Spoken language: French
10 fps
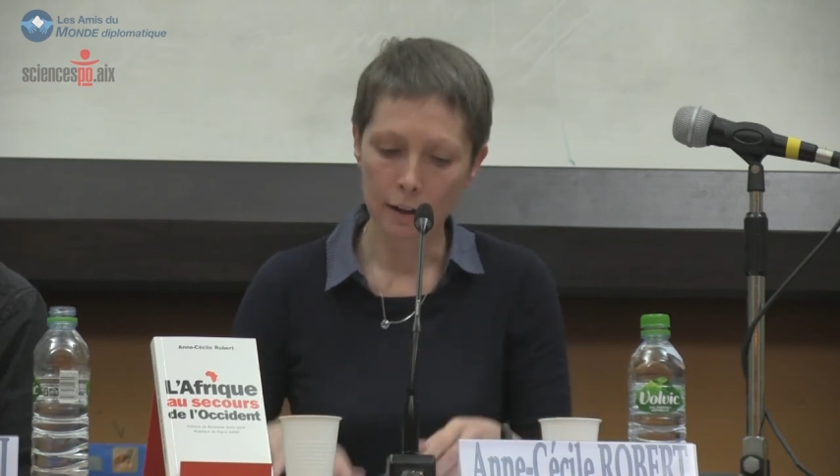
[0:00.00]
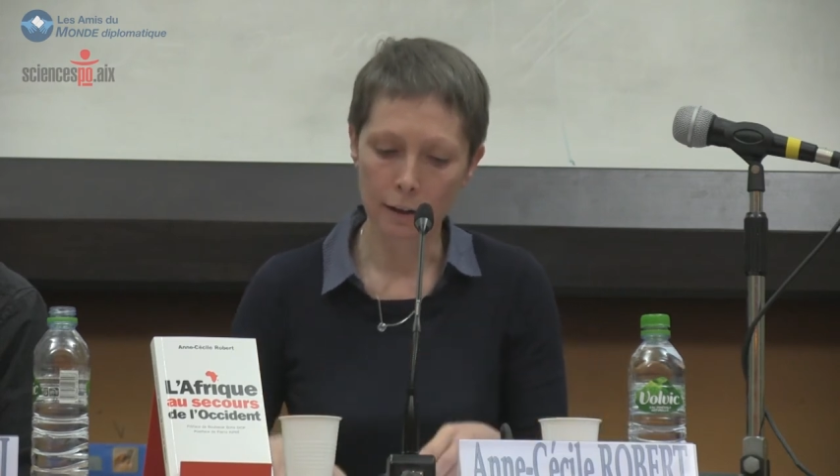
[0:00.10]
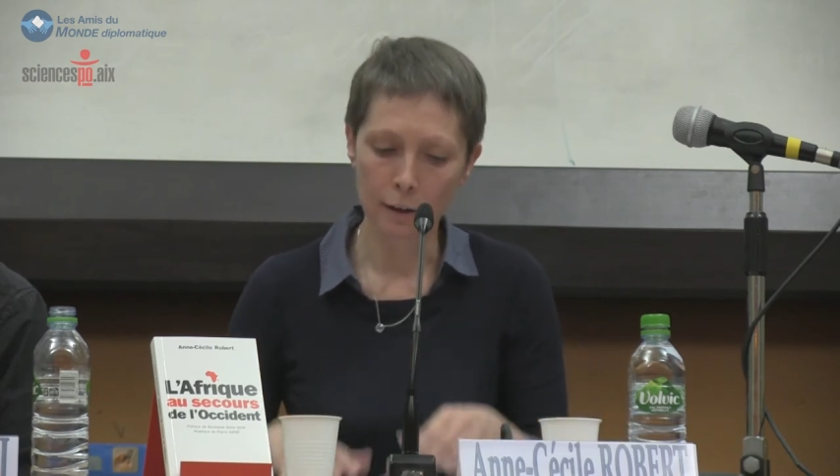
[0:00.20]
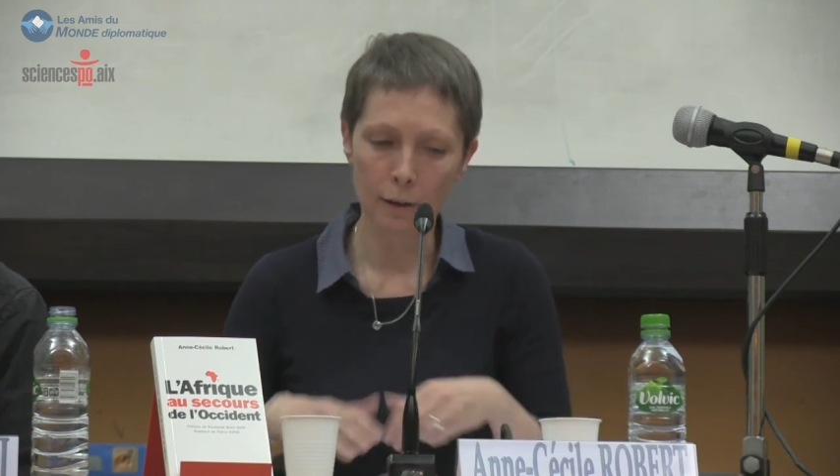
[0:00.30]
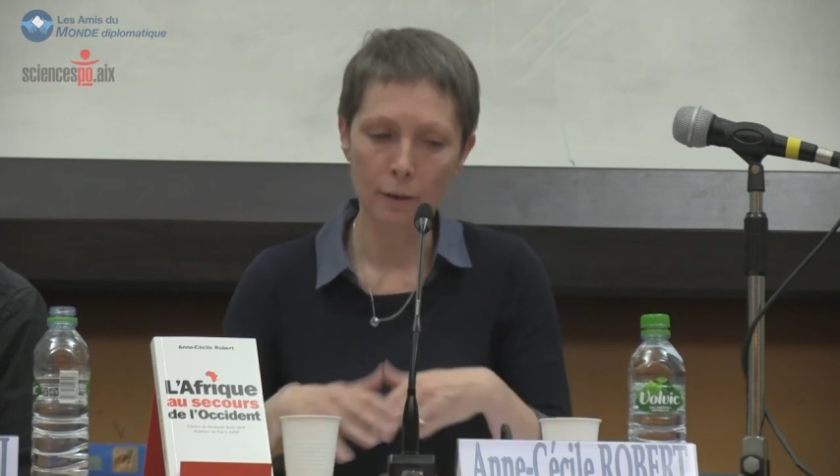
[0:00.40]

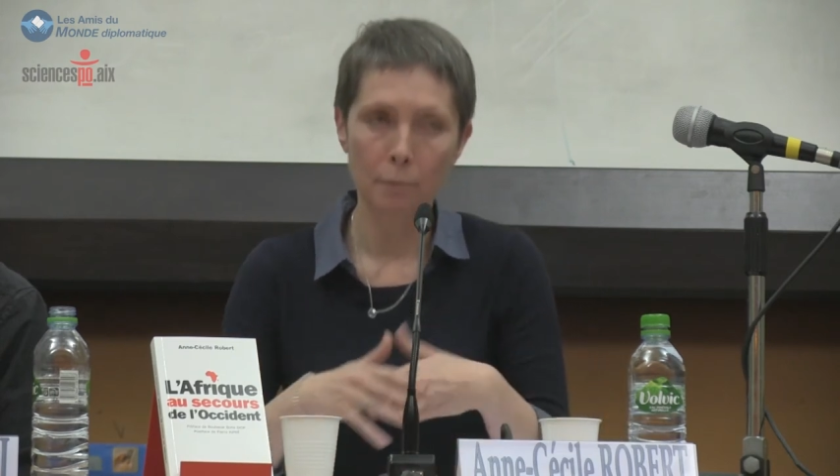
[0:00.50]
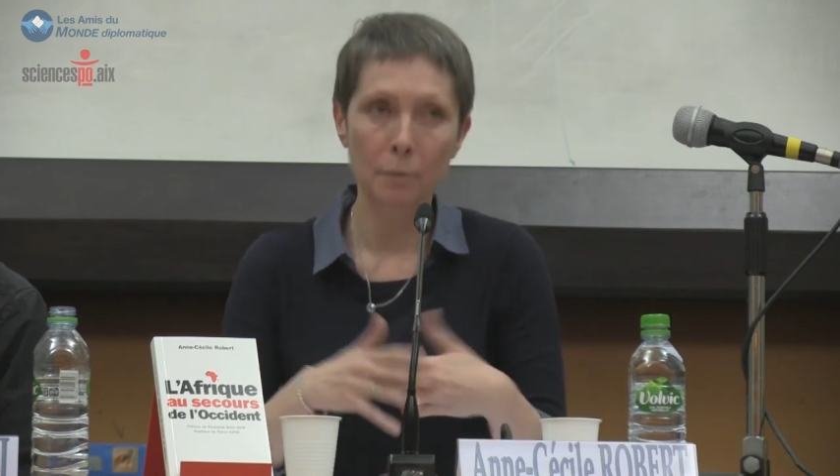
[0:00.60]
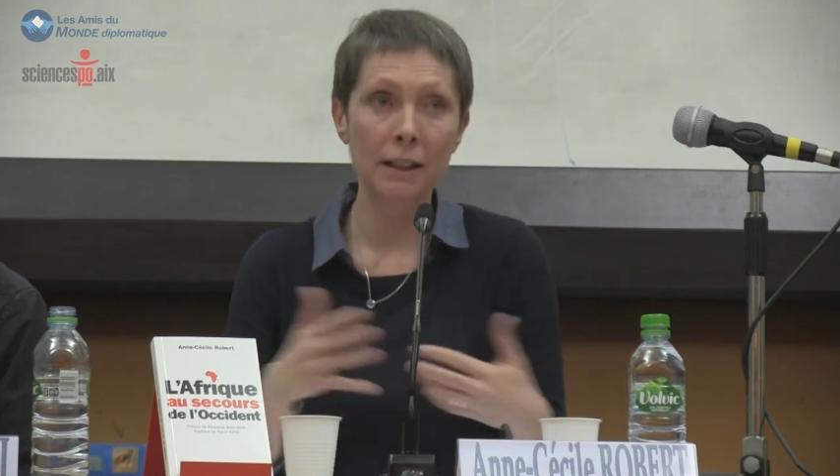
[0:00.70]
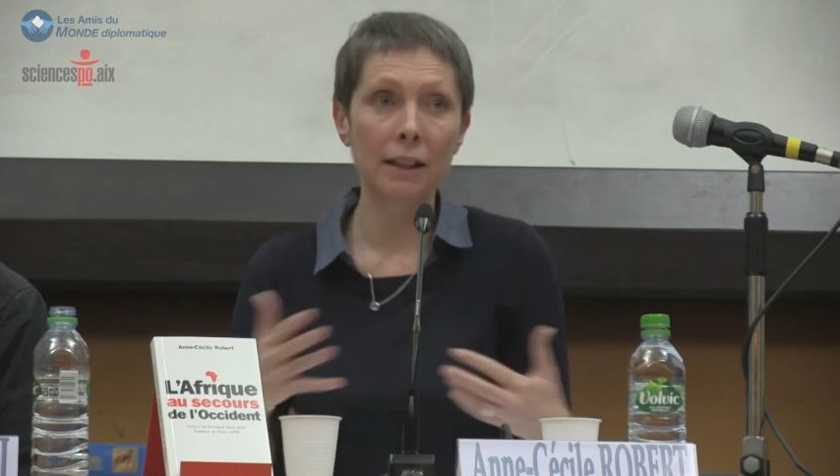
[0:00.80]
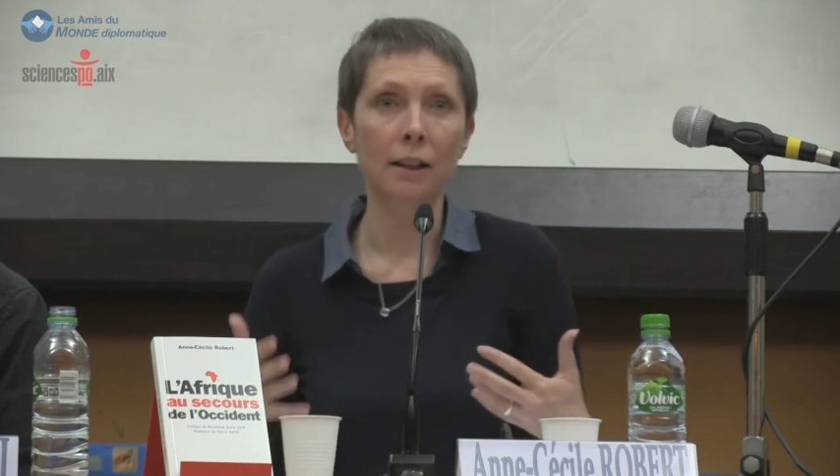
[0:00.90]

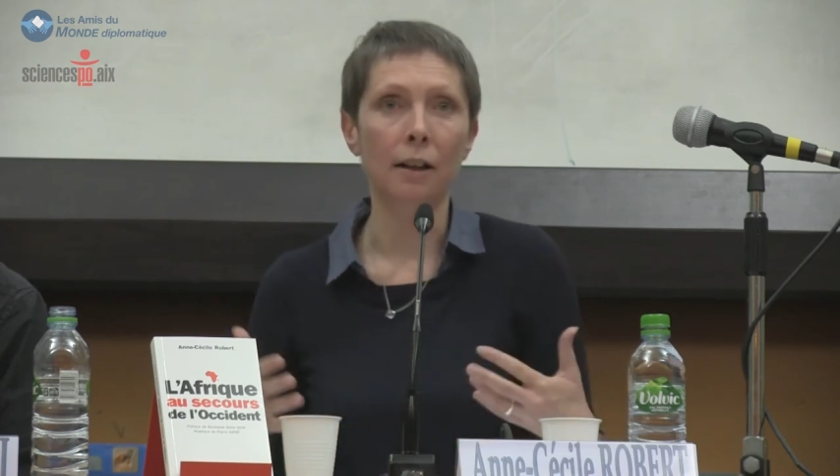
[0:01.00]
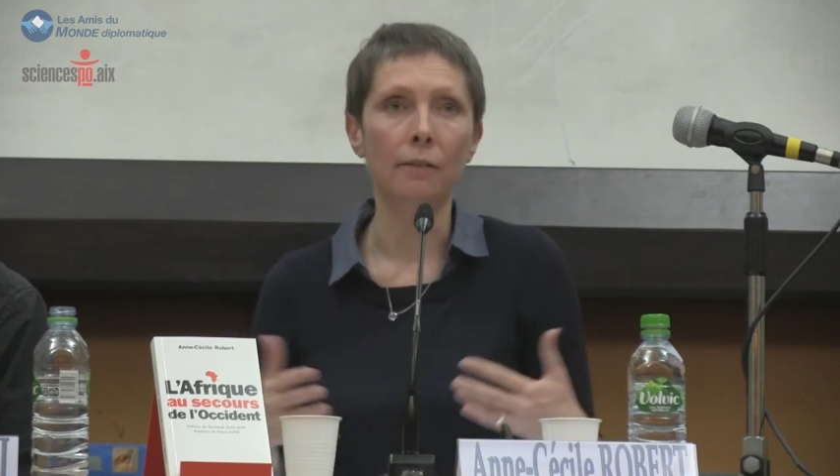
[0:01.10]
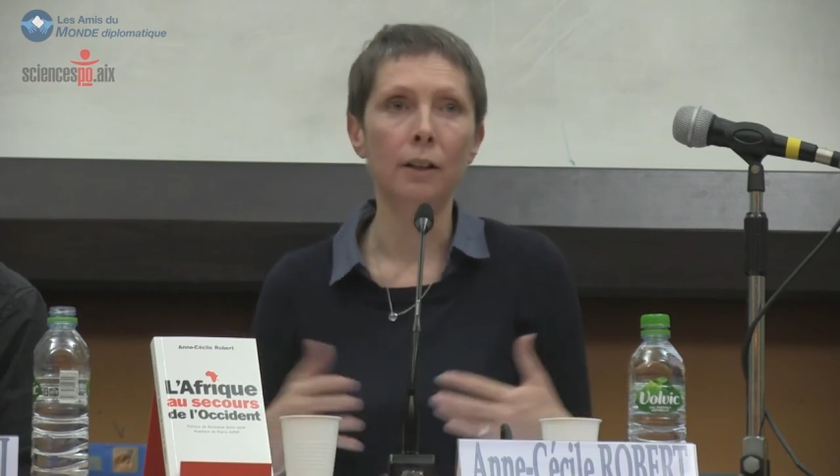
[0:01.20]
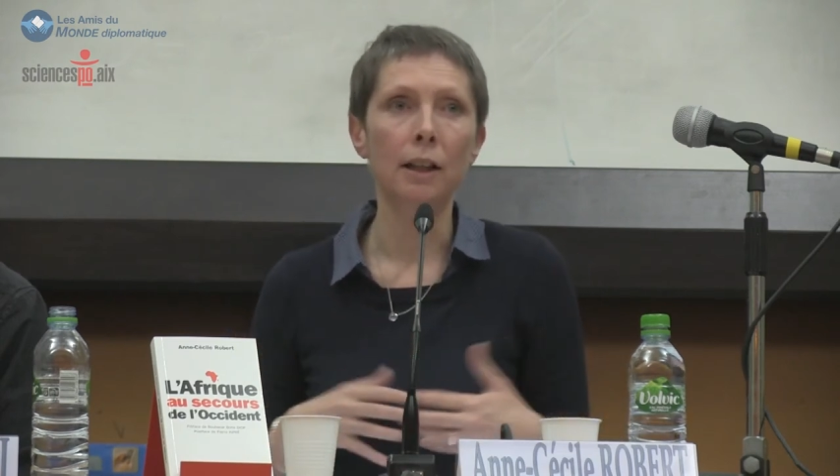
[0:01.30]
mais c'est le cas.